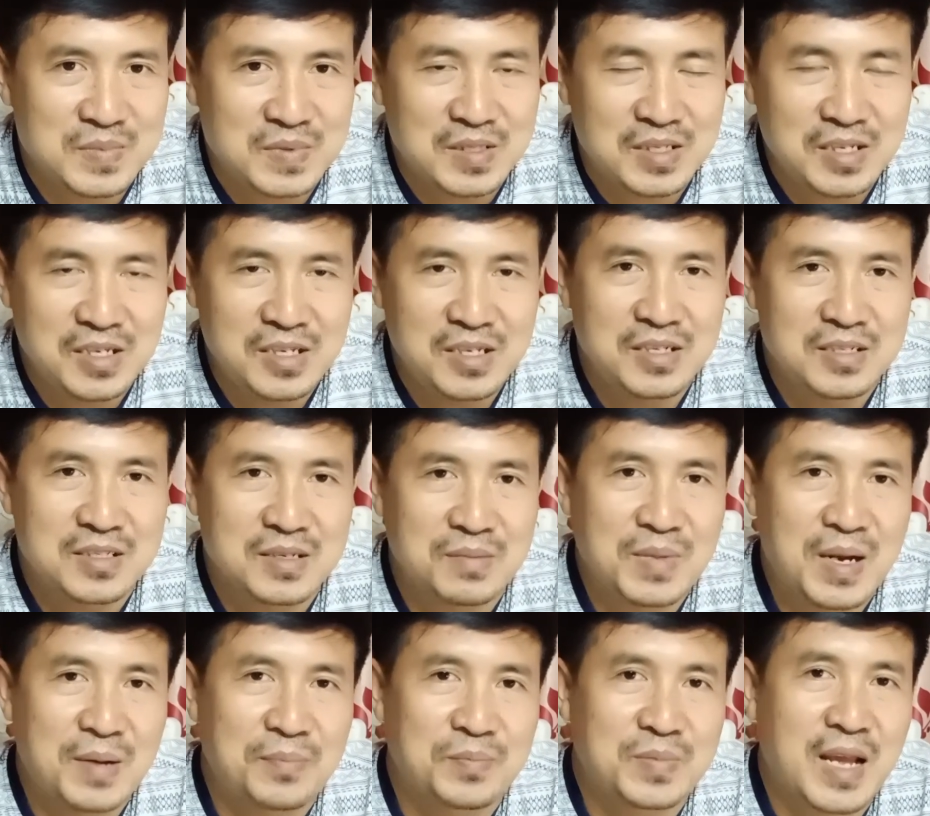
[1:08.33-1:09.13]
ที่
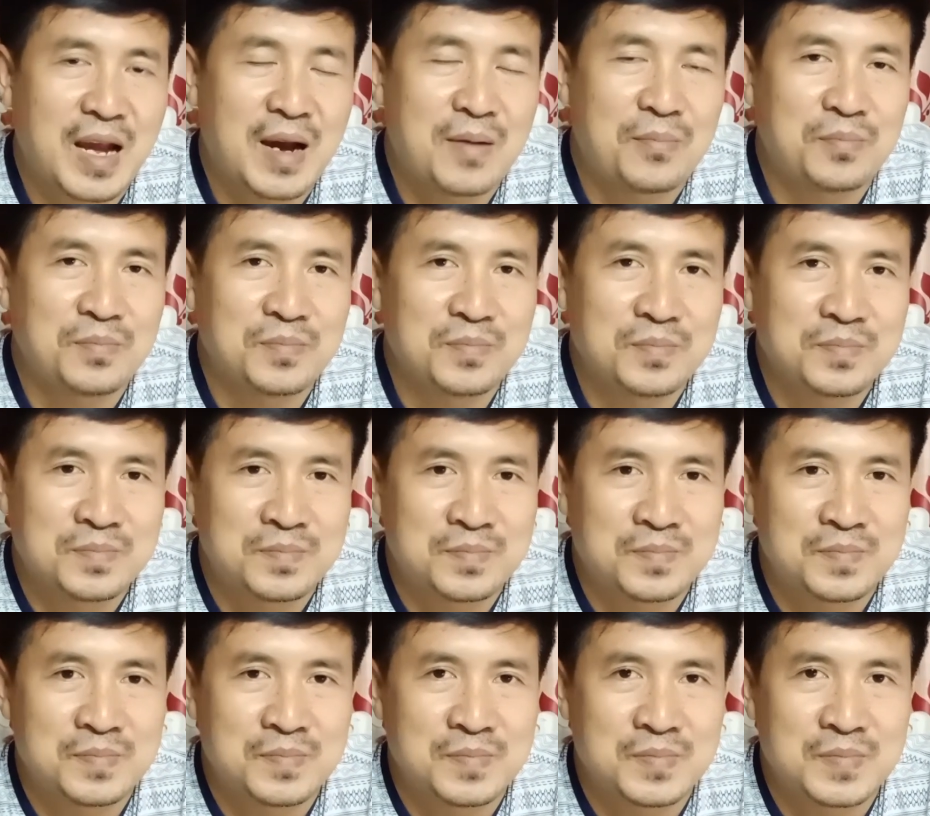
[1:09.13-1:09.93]
สำหรับ
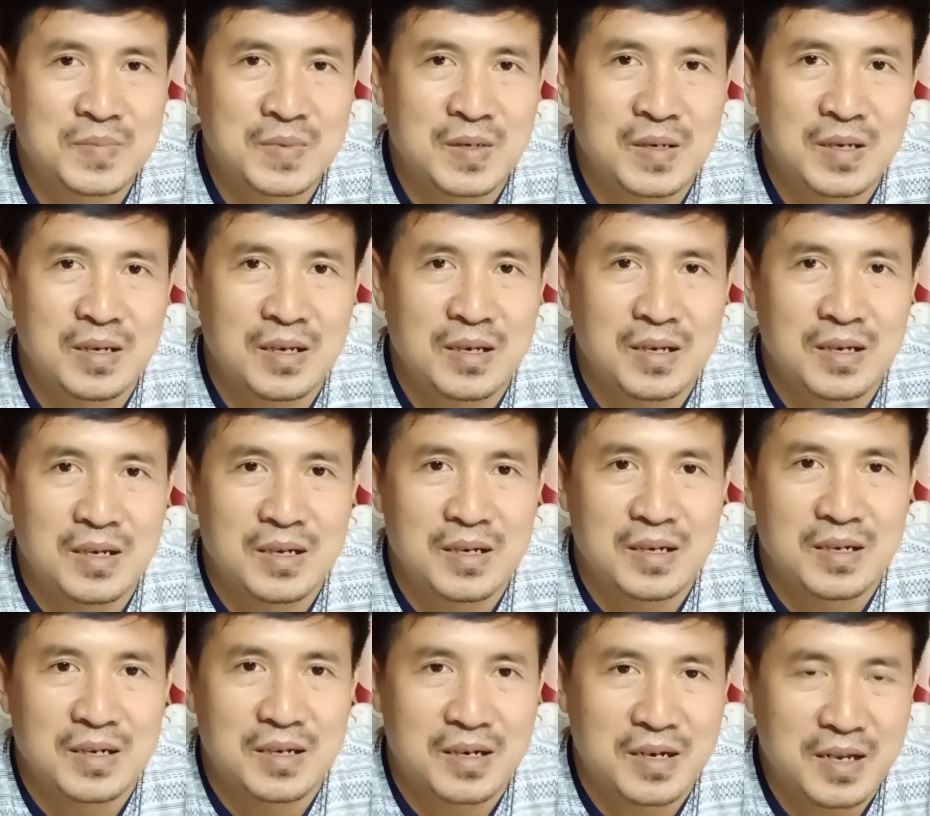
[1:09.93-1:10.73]

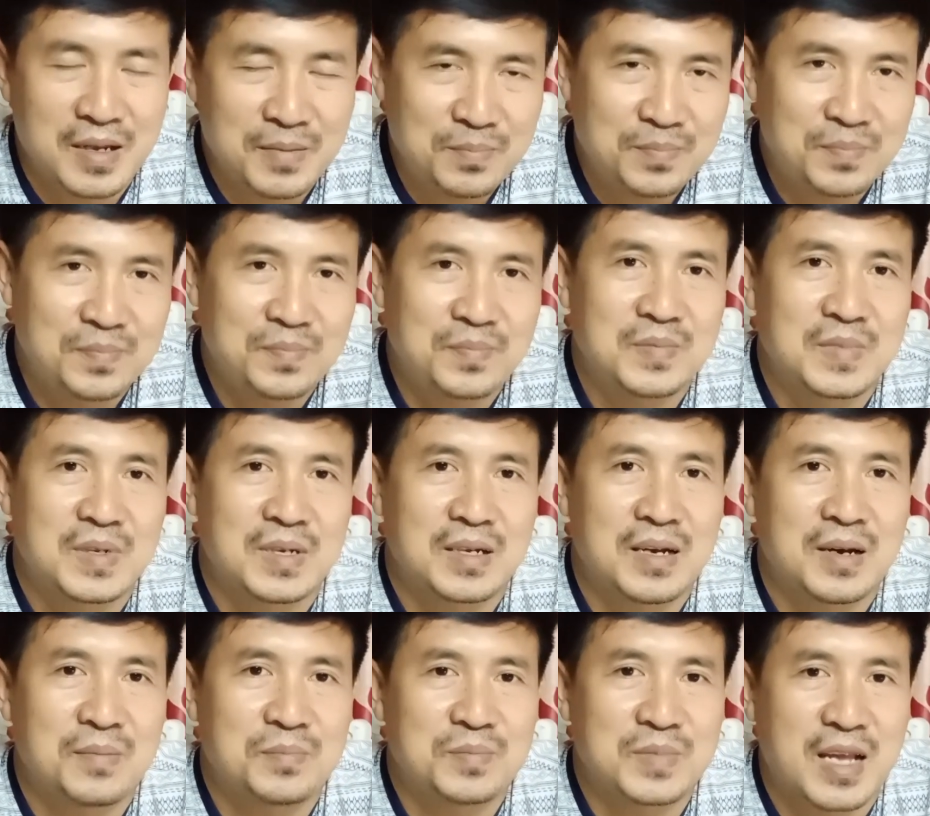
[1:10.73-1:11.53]
ทำคลิปนะ
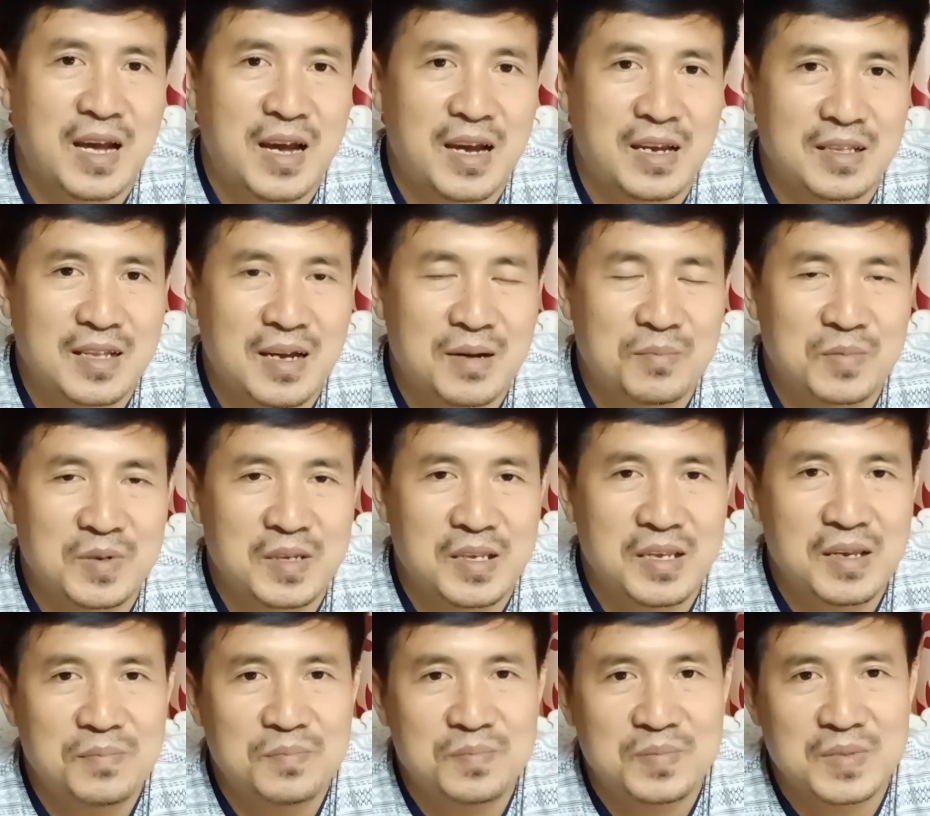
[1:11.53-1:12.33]
ครับถ่ายทำค
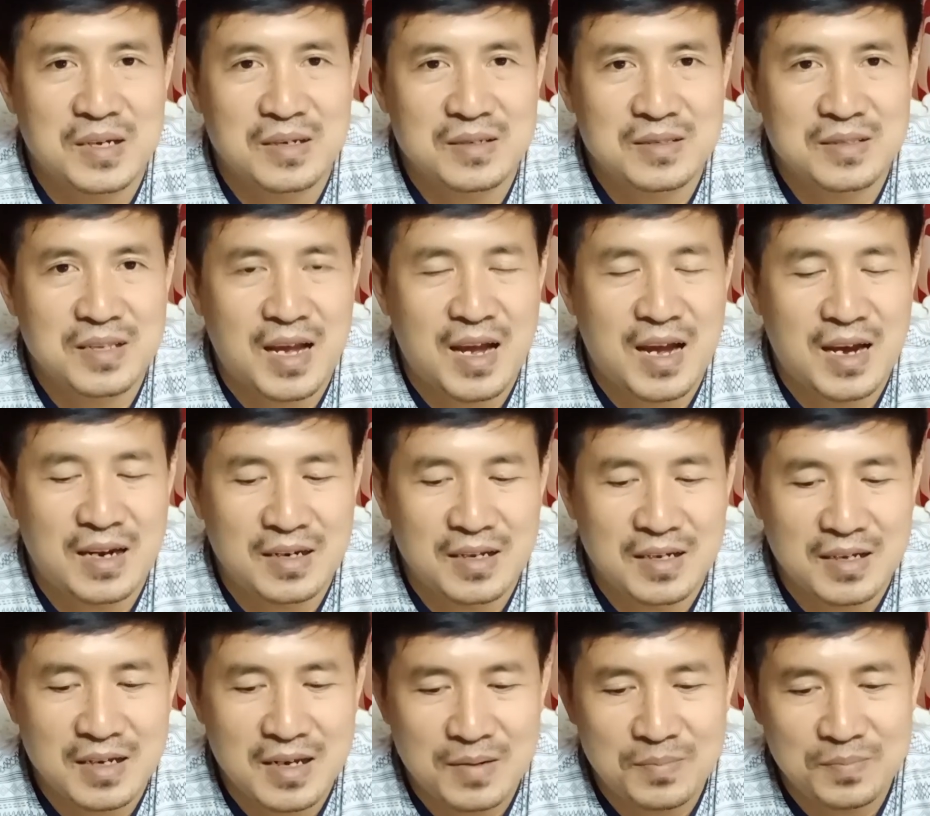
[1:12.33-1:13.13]
ลิปต่างๆ
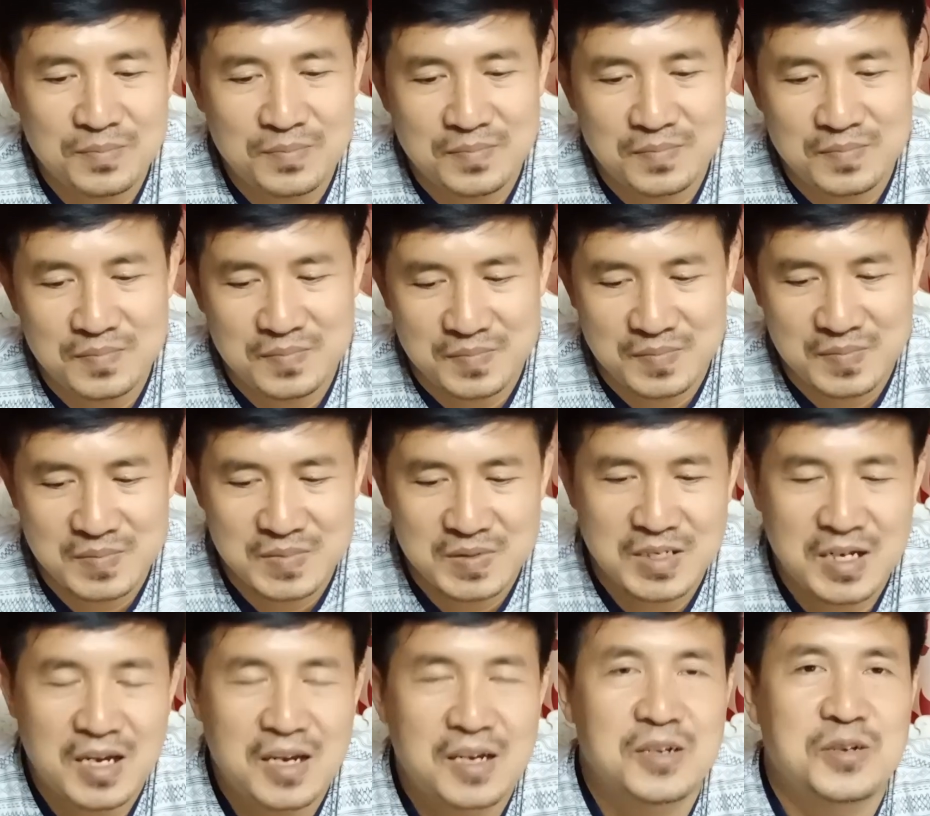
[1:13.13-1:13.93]
นะครับ
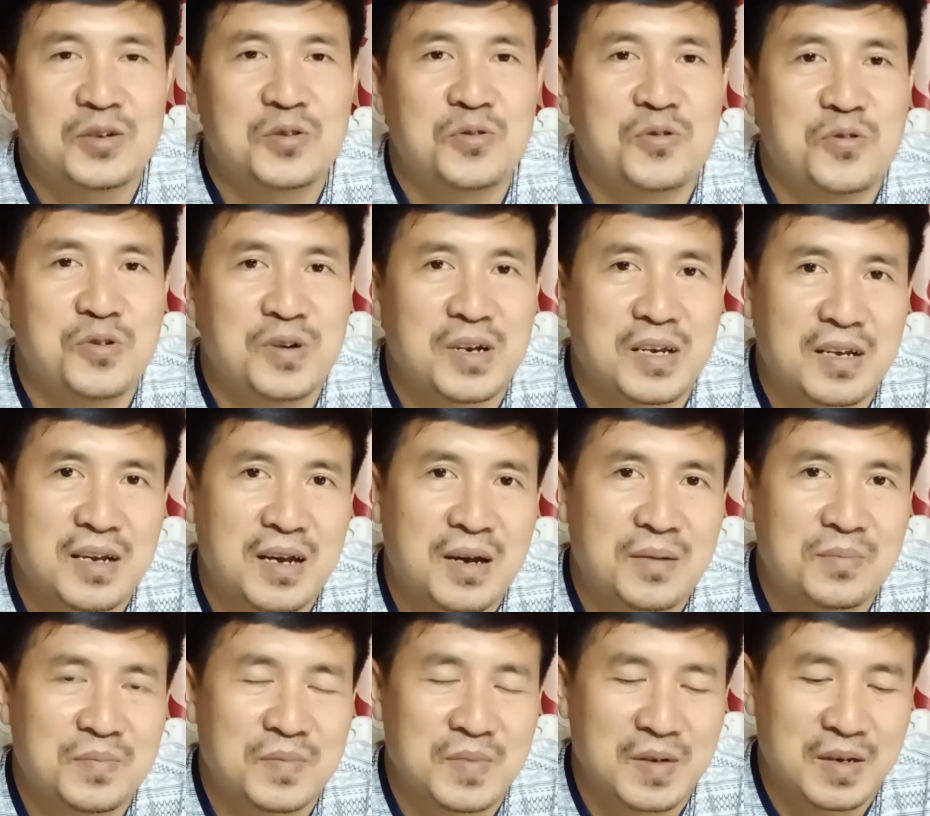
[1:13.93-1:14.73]
จะให้ดูนะค
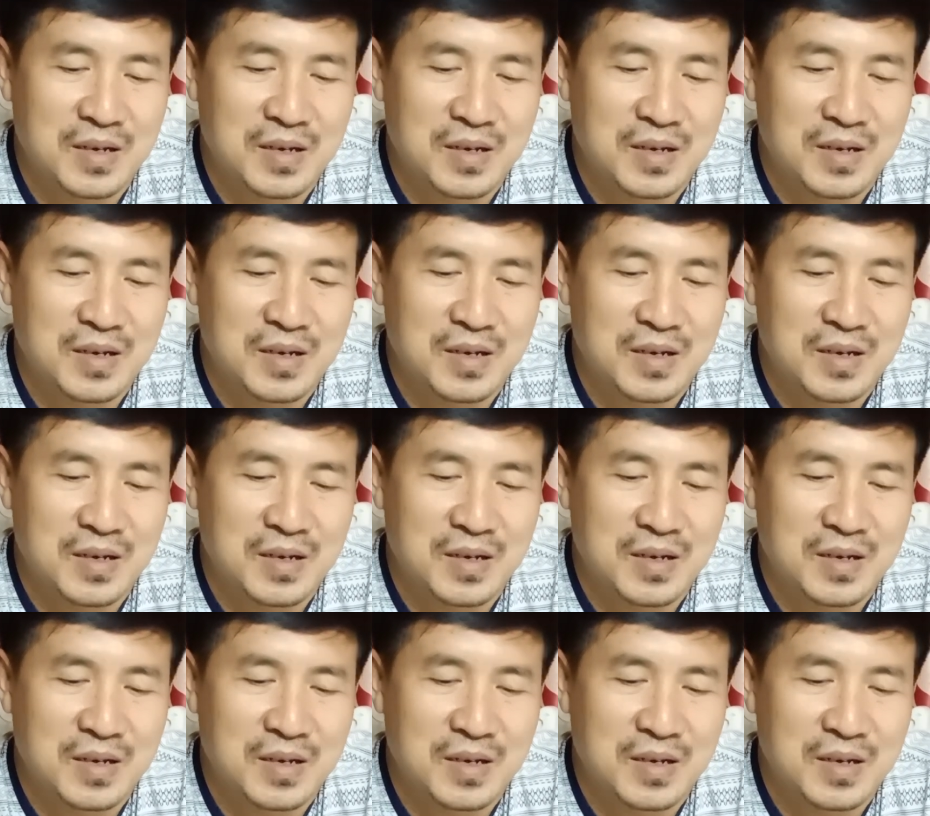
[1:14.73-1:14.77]
รับ